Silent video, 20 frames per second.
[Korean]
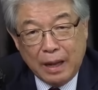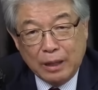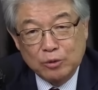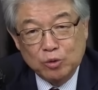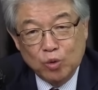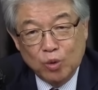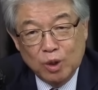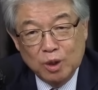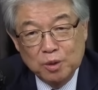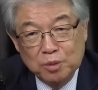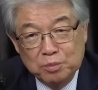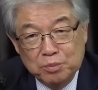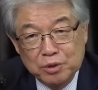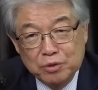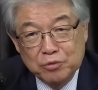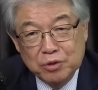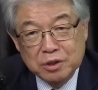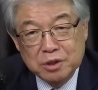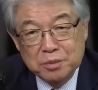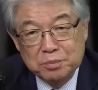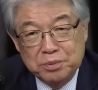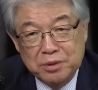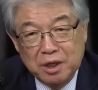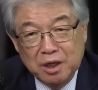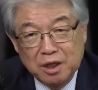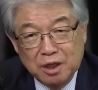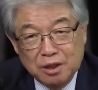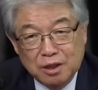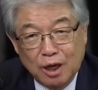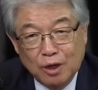반 동안 미국에서
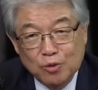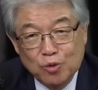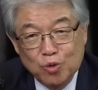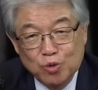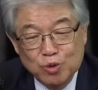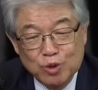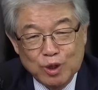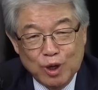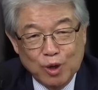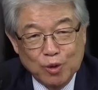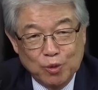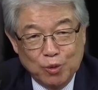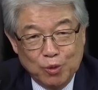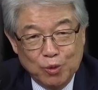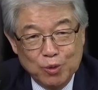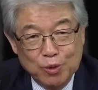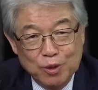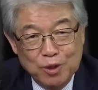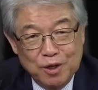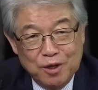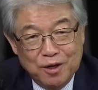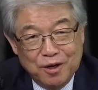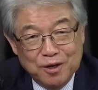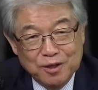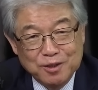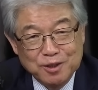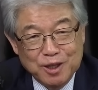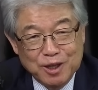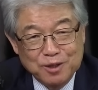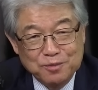비행기 타고 오느라고 어,
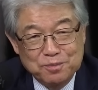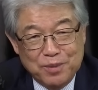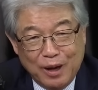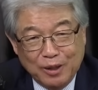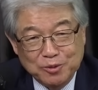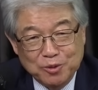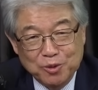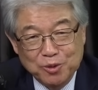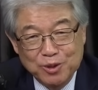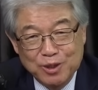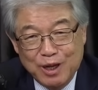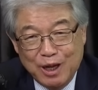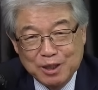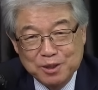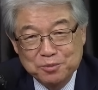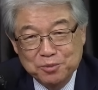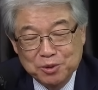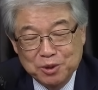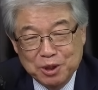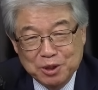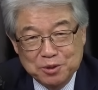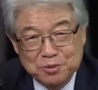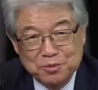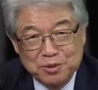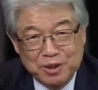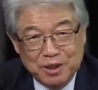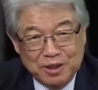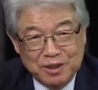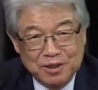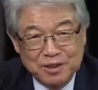그날은 방송을 하지
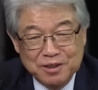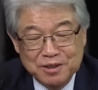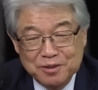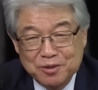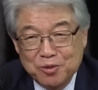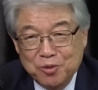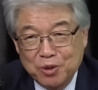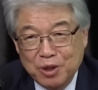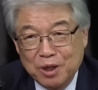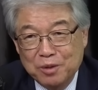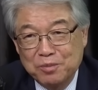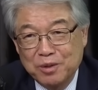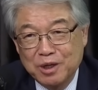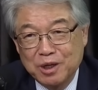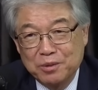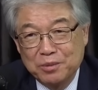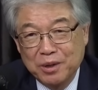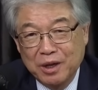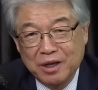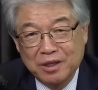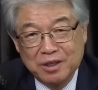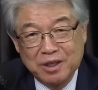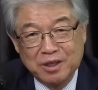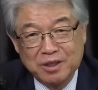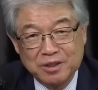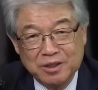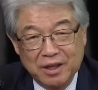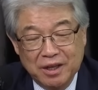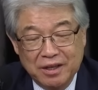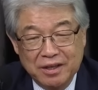못했습니다. 그래서 오래간만에 뵙게
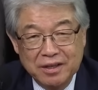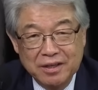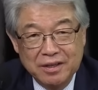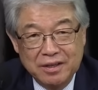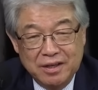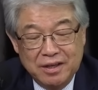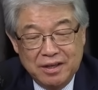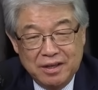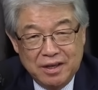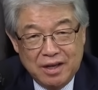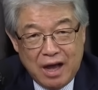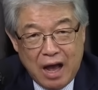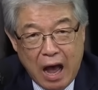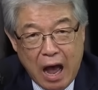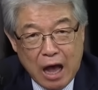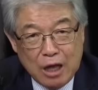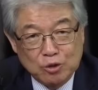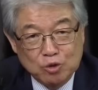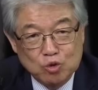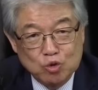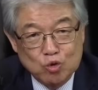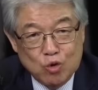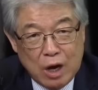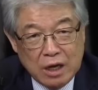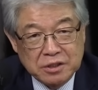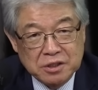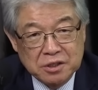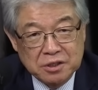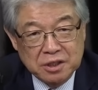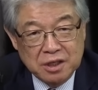되는데 한국
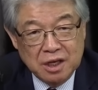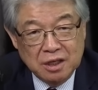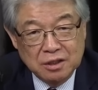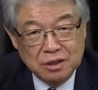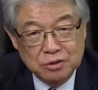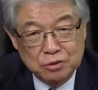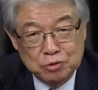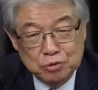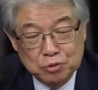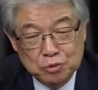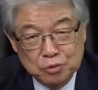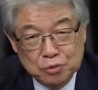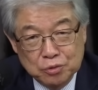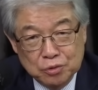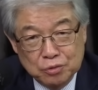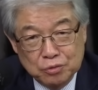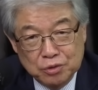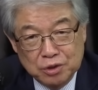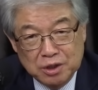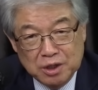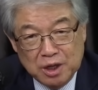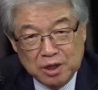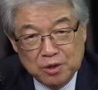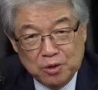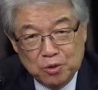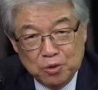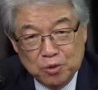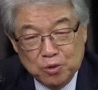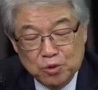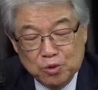와서 이렇게 그쭉 우리나라
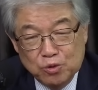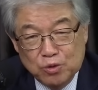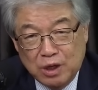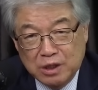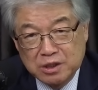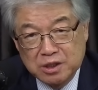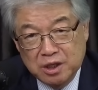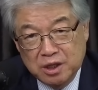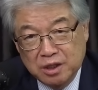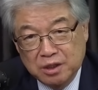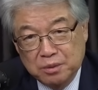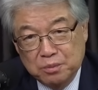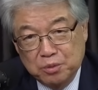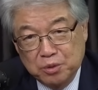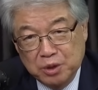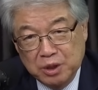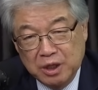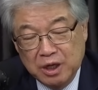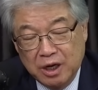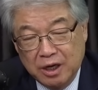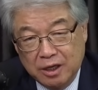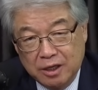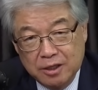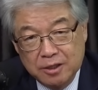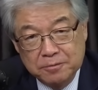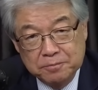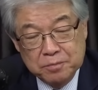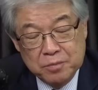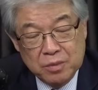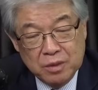언론을 관찰하다
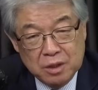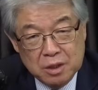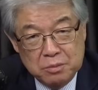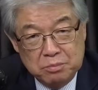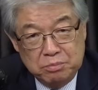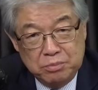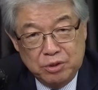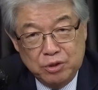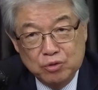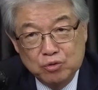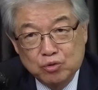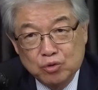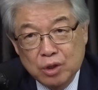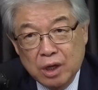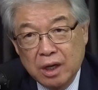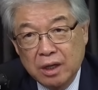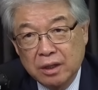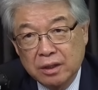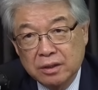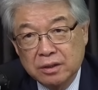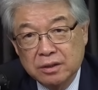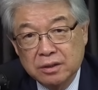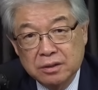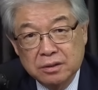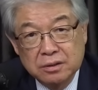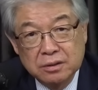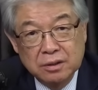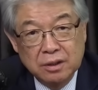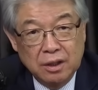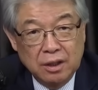보니까 미국의
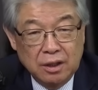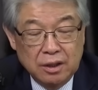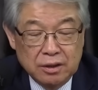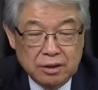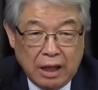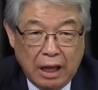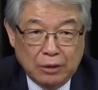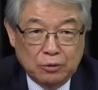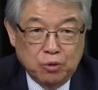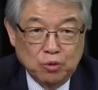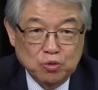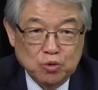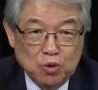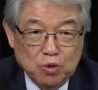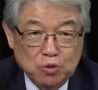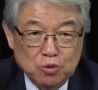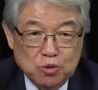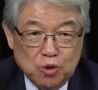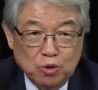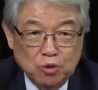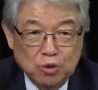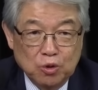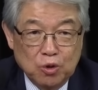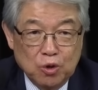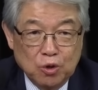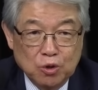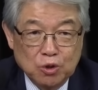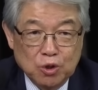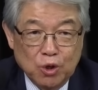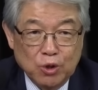그 대통령
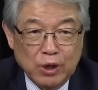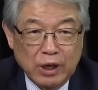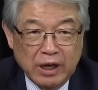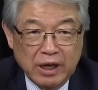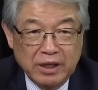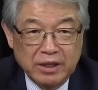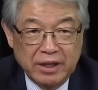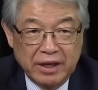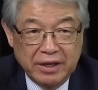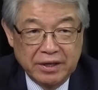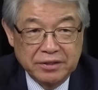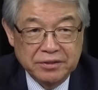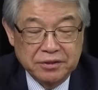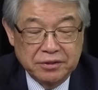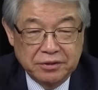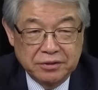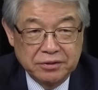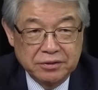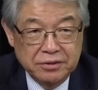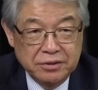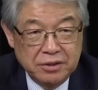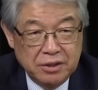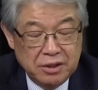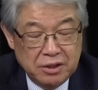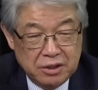선거 현황에 대해서